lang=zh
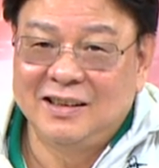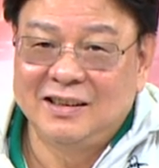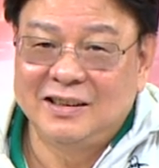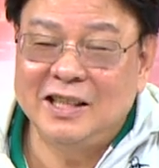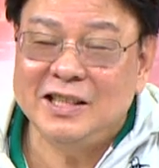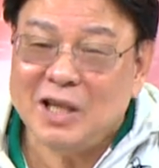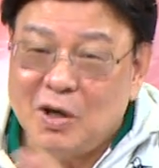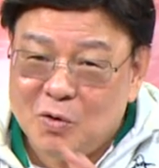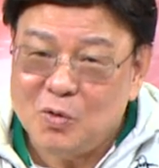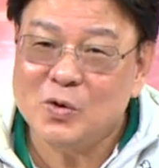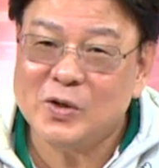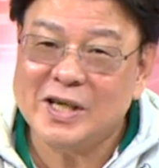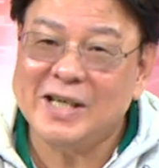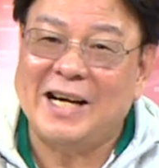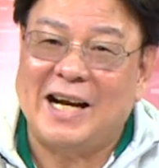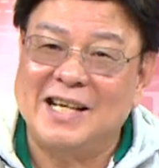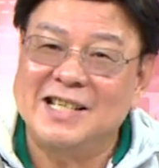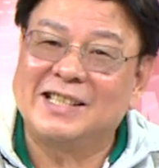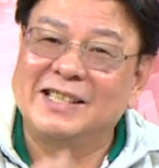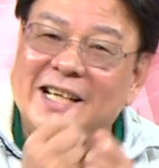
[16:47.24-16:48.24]
人家乌克
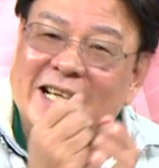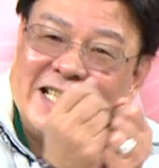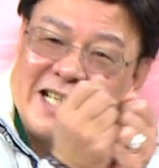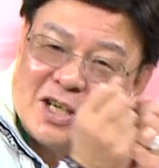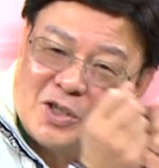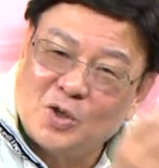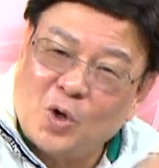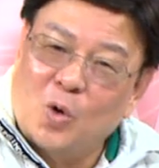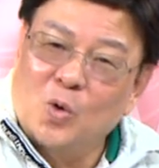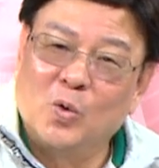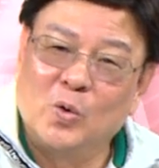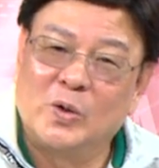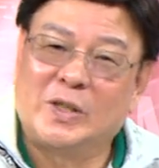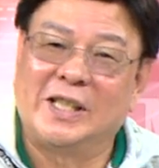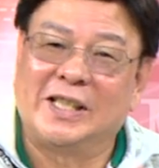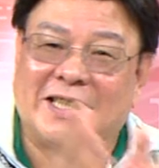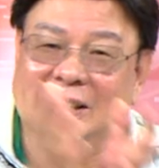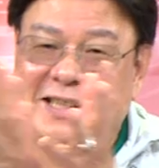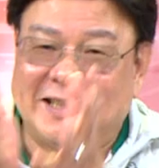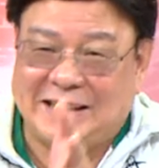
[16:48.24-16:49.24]
兰是人家送武
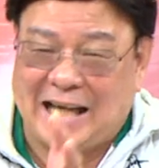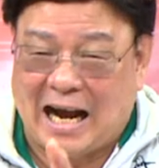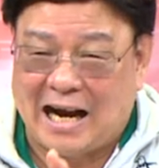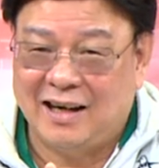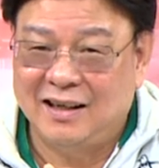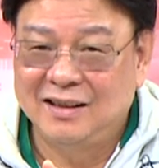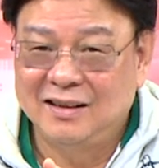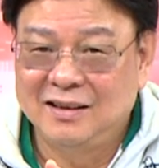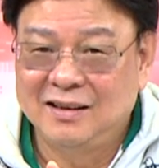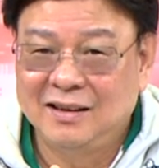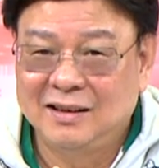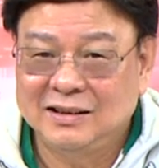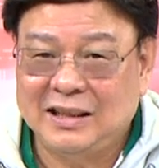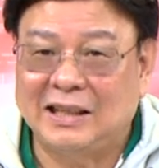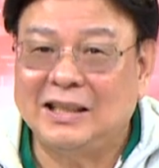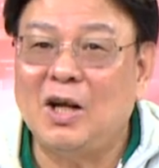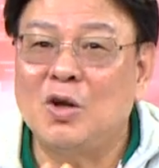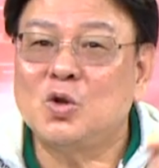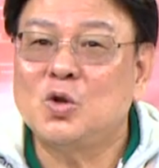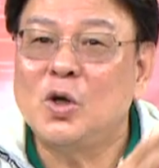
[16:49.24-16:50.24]
器去打，
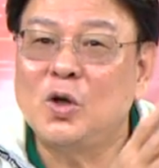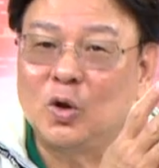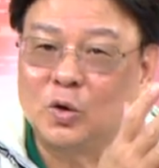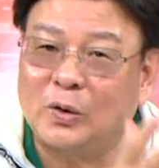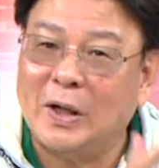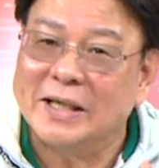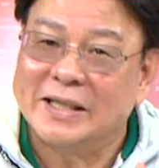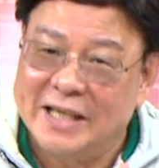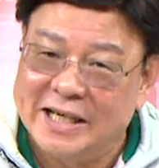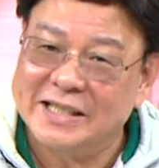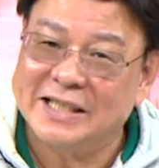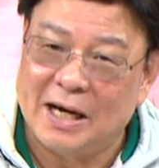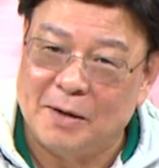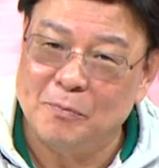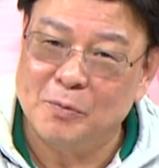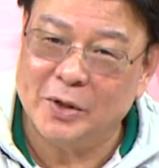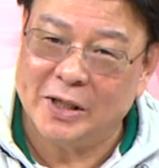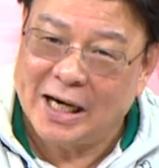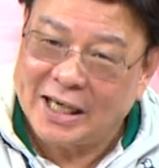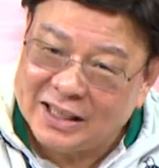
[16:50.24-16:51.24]
打到最后断垣残
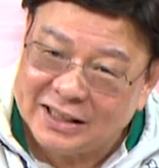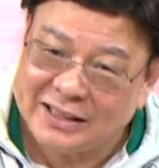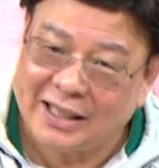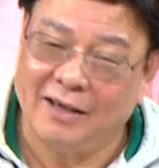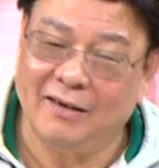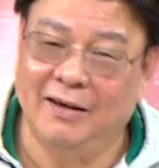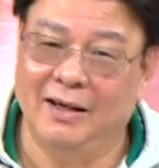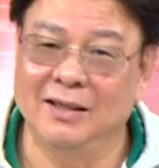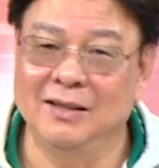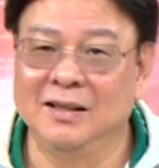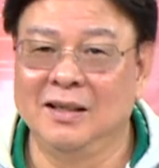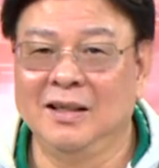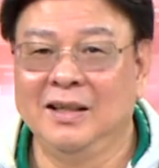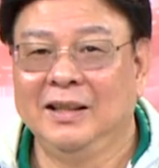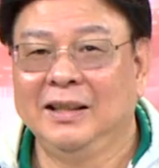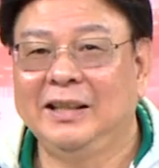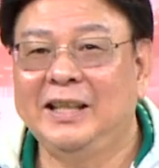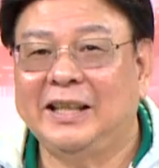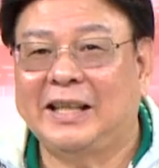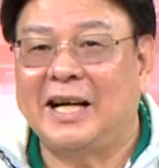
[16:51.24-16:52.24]
兵。啊，你台湾，
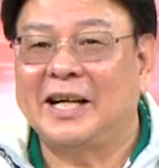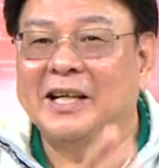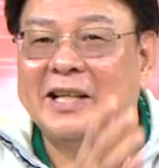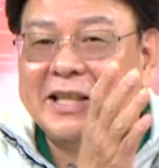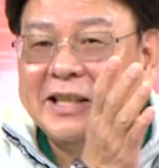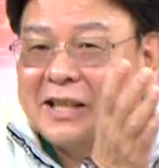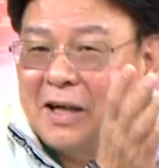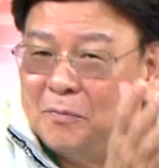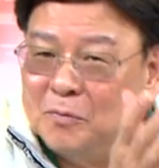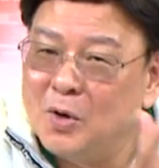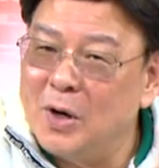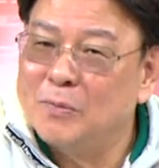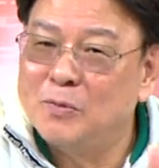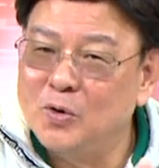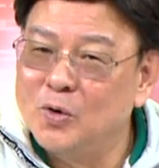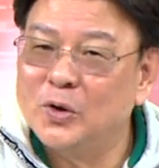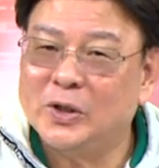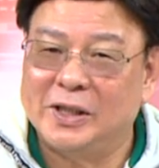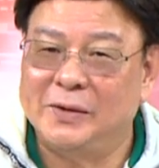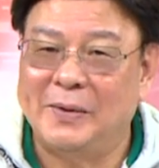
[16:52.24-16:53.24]
你家己敢买
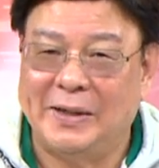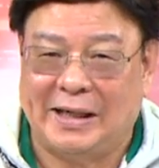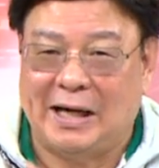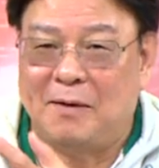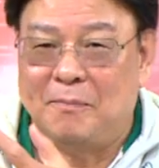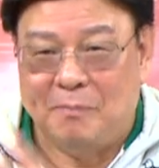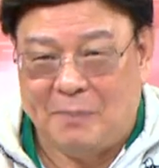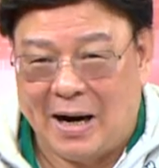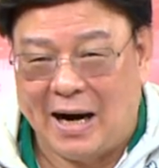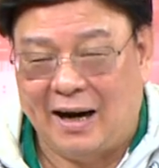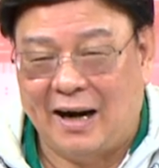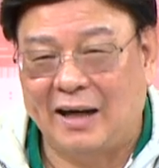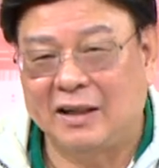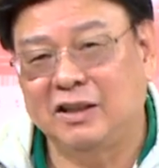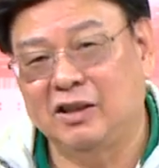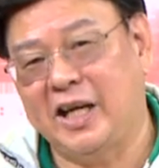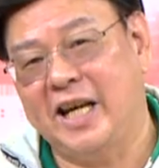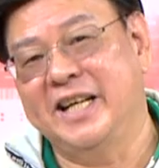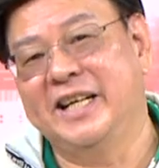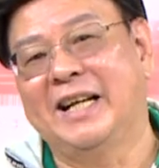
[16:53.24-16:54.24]
武器怯，敢怕啊？
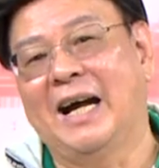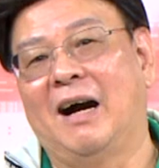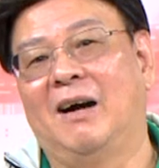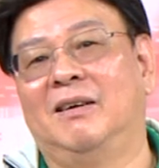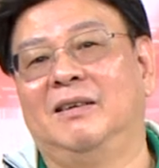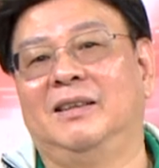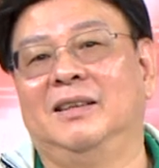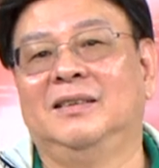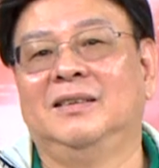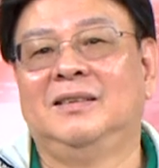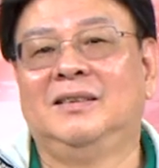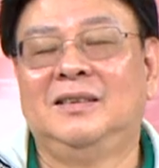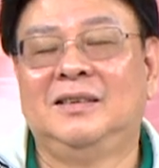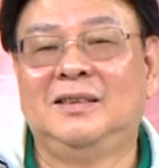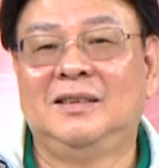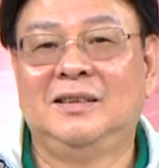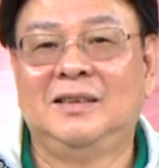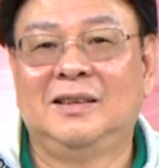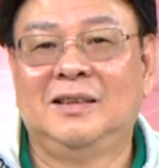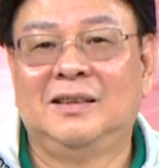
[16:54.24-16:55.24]
你硬逃啊？
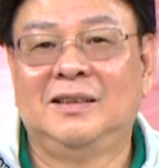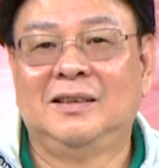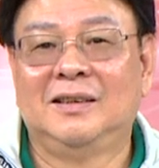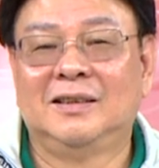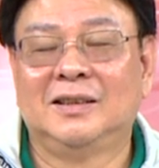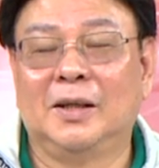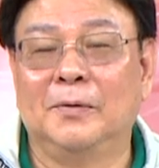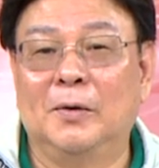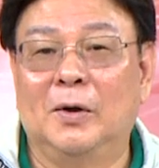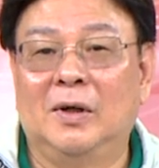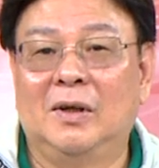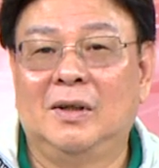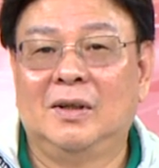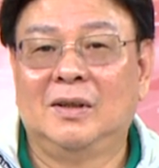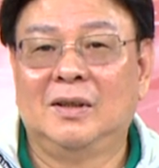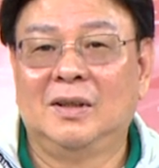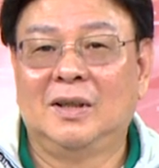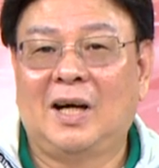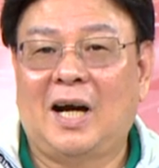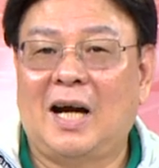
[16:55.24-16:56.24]
对不？
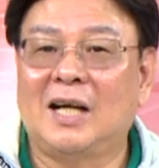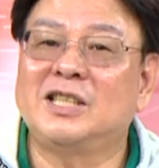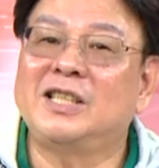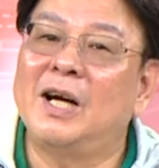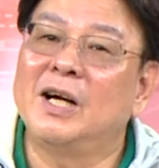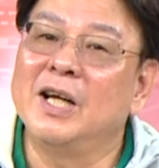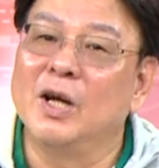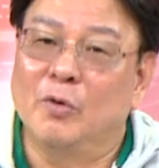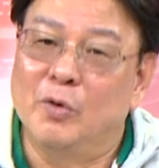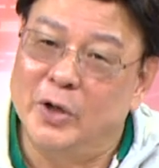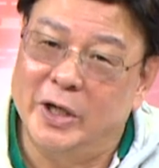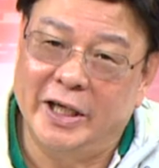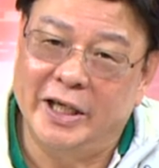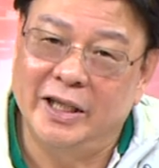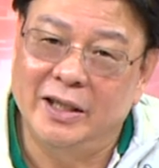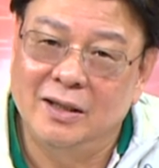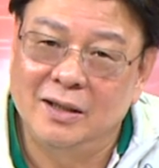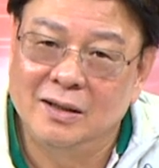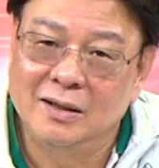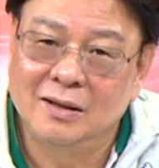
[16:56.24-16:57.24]
啊，谁会为
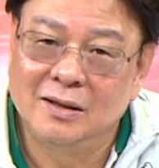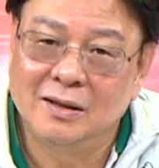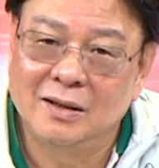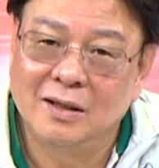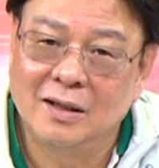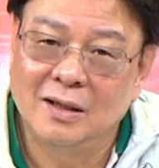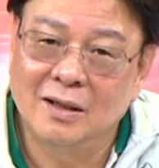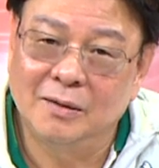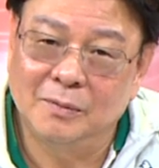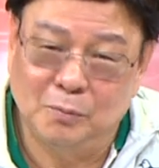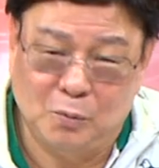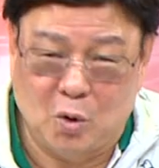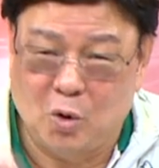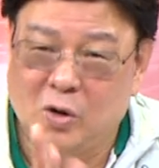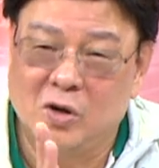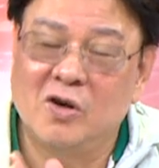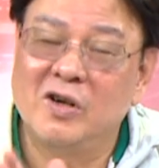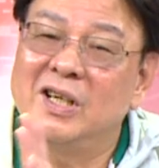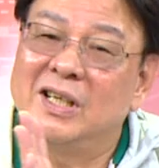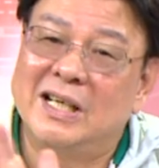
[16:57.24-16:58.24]
你？无
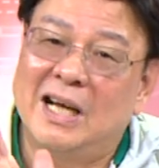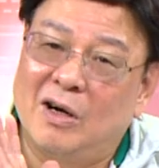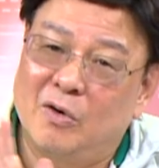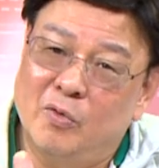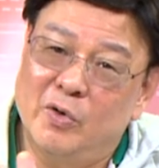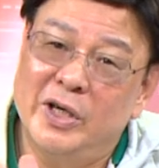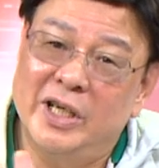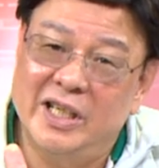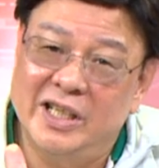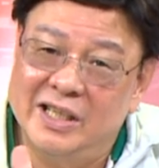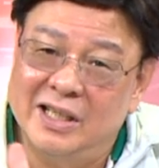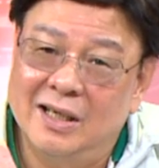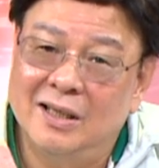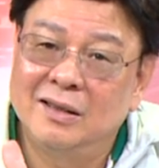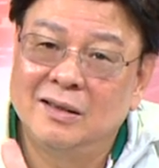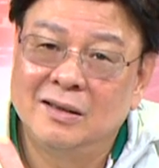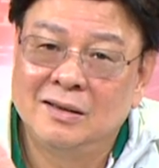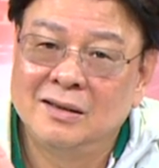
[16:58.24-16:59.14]
可能人为你啦。